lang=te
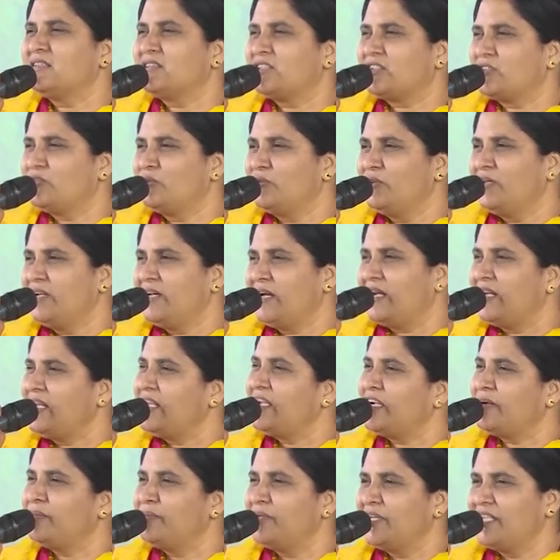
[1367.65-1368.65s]
అంతకుండి
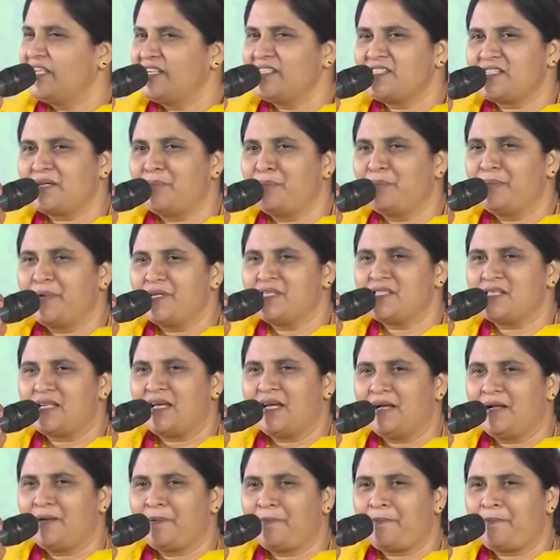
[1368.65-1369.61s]
అనేక మందిని చంపేశా